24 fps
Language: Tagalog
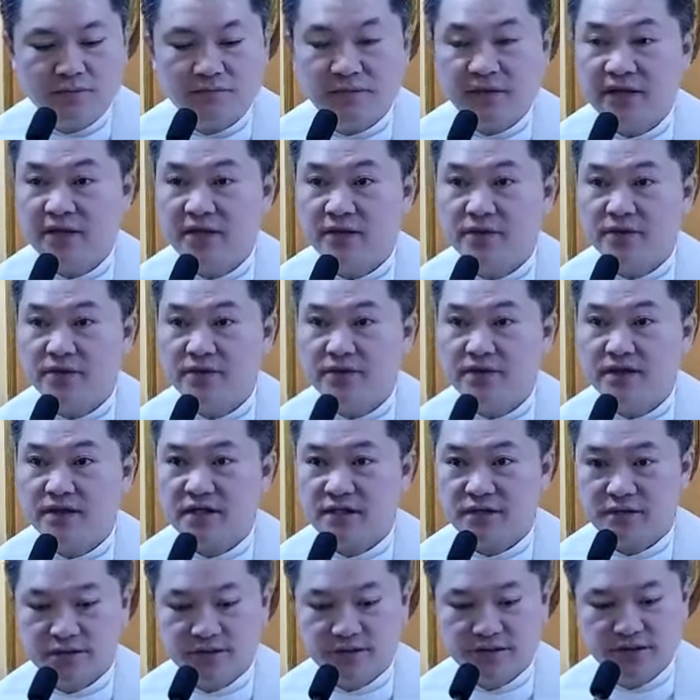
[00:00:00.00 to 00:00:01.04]
Noong
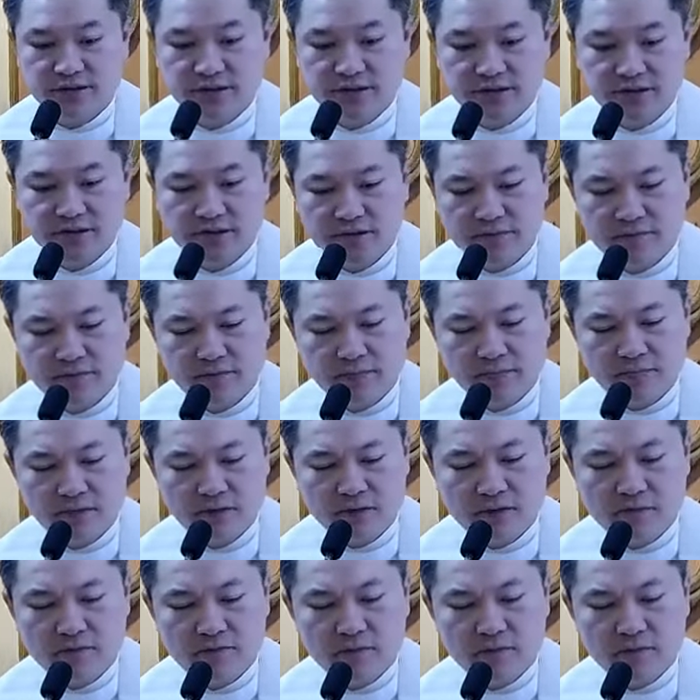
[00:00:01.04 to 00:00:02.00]
panahong iyon,